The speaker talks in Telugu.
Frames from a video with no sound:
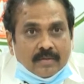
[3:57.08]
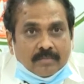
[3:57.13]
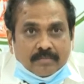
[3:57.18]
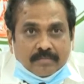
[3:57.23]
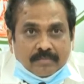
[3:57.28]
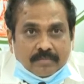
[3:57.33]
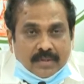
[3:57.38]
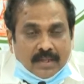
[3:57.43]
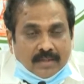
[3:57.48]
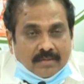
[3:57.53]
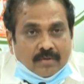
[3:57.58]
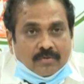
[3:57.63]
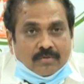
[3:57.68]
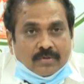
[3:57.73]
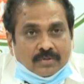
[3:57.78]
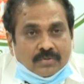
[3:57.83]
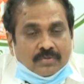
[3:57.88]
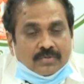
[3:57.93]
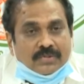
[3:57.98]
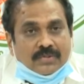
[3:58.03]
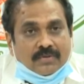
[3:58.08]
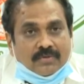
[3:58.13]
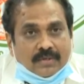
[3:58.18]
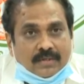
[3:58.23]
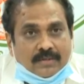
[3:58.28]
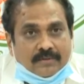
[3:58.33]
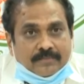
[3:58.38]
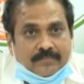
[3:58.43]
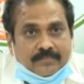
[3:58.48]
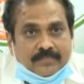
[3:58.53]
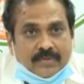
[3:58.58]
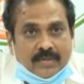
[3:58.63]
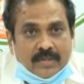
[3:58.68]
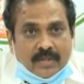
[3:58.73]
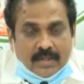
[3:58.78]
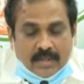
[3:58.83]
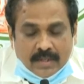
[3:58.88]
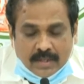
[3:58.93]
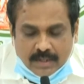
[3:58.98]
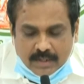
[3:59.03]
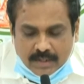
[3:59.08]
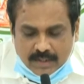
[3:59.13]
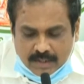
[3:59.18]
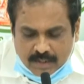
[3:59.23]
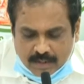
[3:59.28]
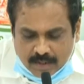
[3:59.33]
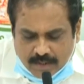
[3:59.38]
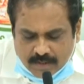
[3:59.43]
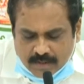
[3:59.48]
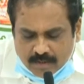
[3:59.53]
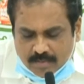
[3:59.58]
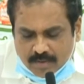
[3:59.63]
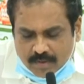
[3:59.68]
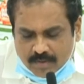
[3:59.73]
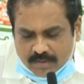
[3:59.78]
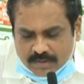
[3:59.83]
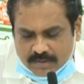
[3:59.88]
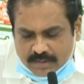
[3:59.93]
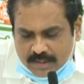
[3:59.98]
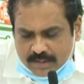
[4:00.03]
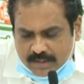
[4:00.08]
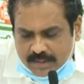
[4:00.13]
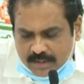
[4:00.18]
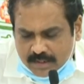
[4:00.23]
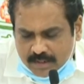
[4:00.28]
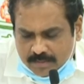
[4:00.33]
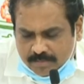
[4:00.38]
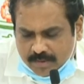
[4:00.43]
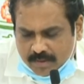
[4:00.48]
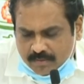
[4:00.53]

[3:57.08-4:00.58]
మీ అందరూ కూడా చూస్తూ ఉన్నారు ఈ రైతు భరోసాని ఇప్పటి